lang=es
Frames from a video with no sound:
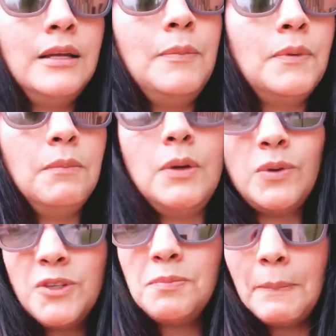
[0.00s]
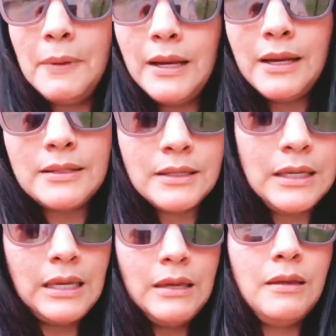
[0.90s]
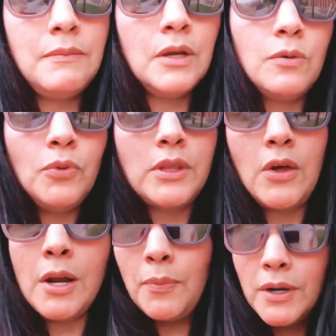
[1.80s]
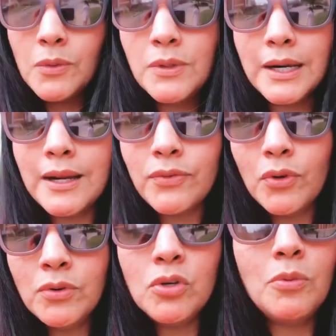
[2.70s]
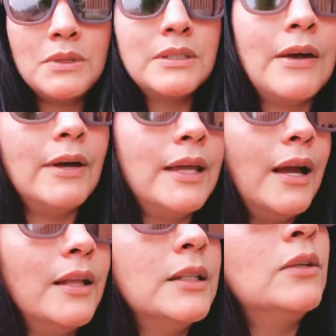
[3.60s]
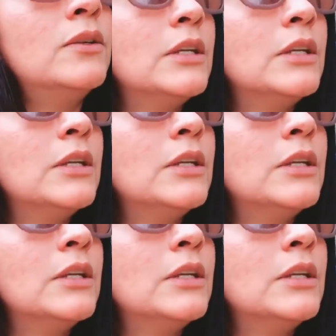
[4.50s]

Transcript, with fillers: imprimir unos papeles y mi computadora por alguna razón no me estaba dejando.